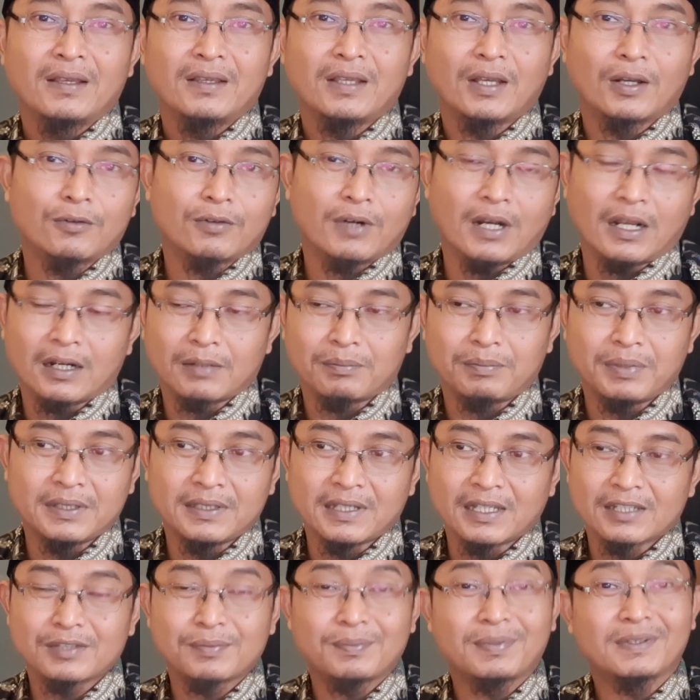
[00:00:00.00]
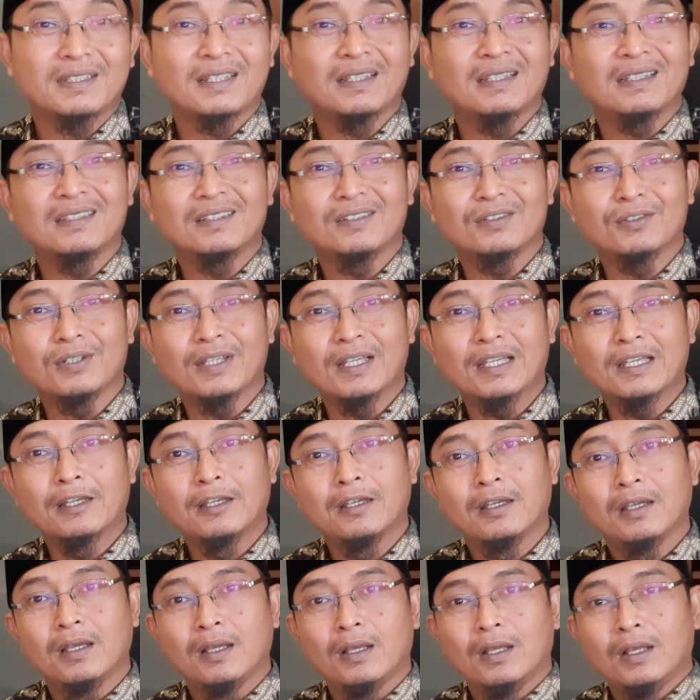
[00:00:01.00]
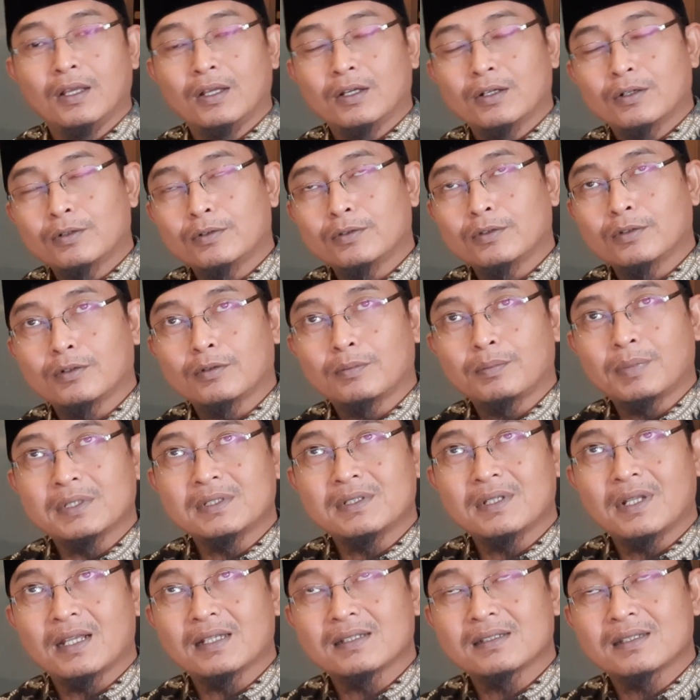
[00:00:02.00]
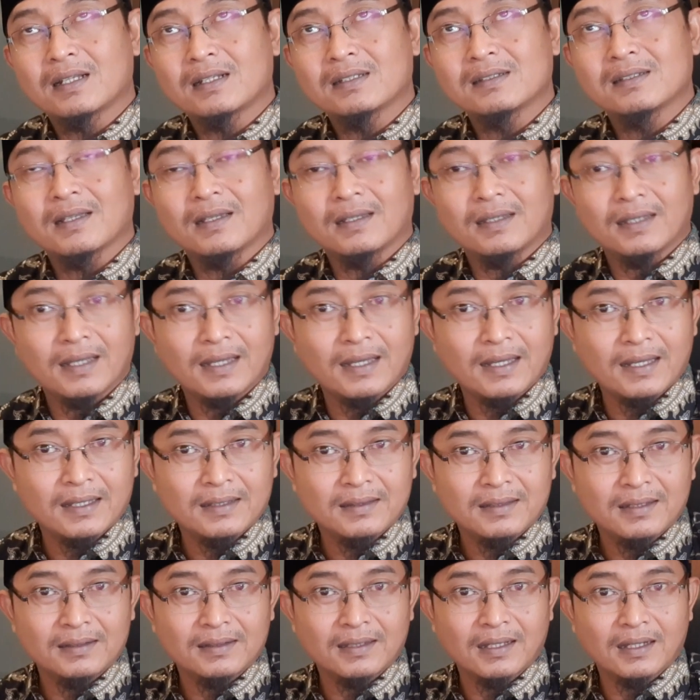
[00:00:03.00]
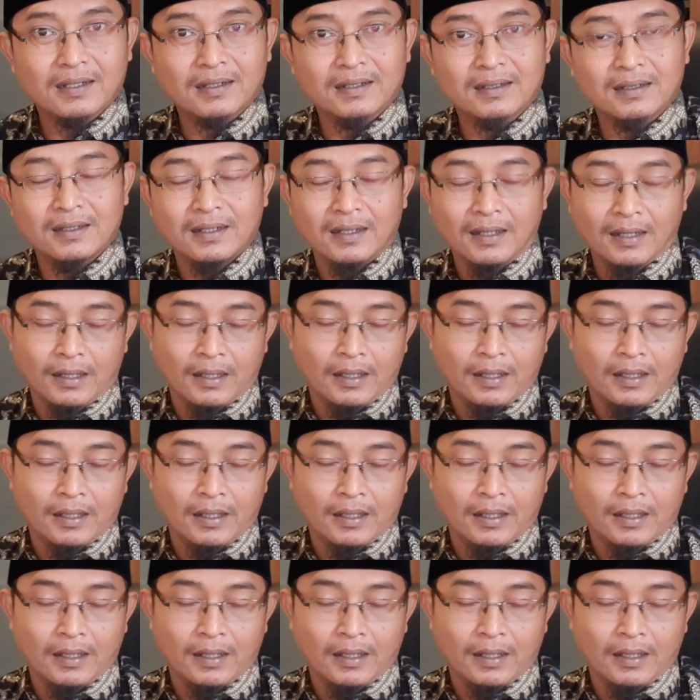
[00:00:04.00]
Ya kurang lebihnya seperti itu ya. Untuk penjelasan saya tentang